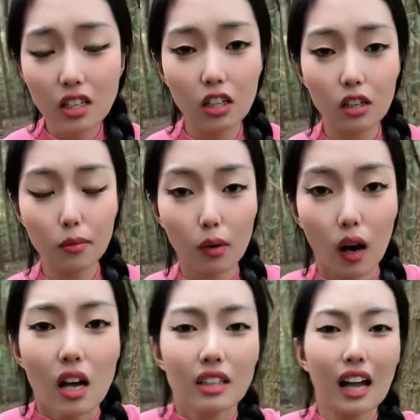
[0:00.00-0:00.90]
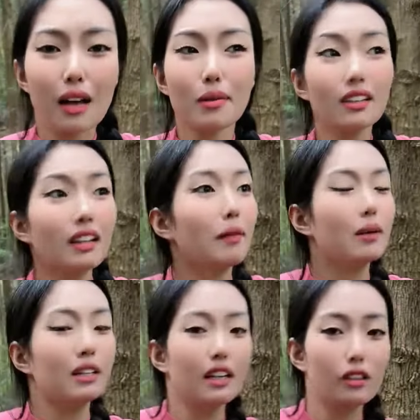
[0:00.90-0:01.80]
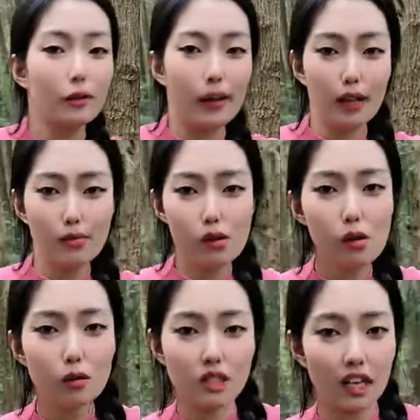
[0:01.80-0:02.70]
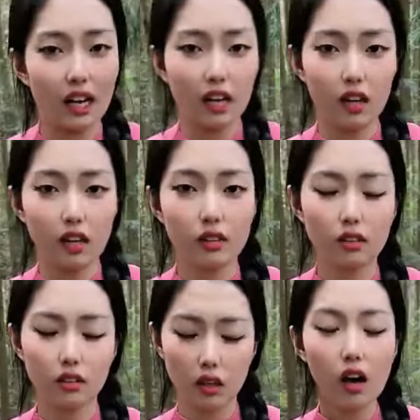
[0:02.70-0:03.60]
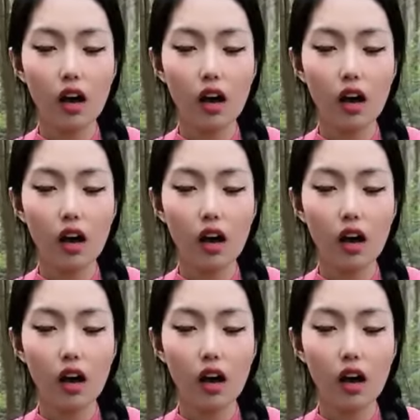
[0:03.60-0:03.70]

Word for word: 可不，他们那每天都把他们供起来。供起来。